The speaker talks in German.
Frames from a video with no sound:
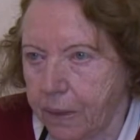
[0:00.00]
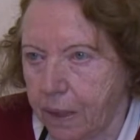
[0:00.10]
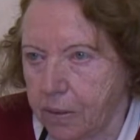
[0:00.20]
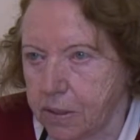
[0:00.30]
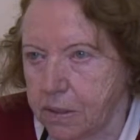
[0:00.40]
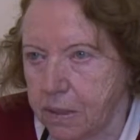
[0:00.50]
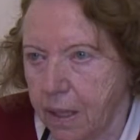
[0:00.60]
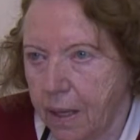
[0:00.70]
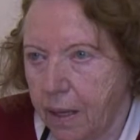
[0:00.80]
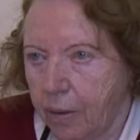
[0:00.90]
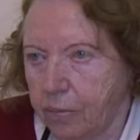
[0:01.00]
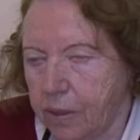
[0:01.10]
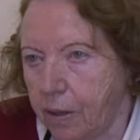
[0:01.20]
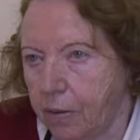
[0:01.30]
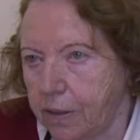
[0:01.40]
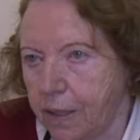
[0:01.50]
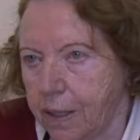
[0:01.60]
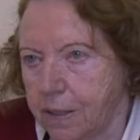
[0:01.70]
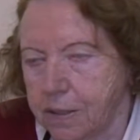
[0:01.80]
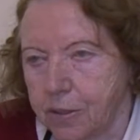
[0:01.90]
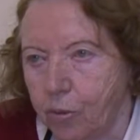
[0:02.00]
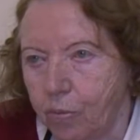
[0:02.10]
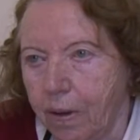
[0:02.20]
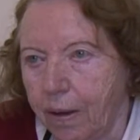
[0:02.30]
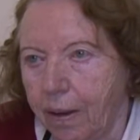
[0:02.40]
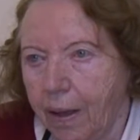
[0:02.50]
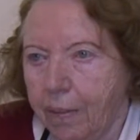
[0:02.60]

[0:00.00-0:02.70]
draußen und die andere ist gekommen.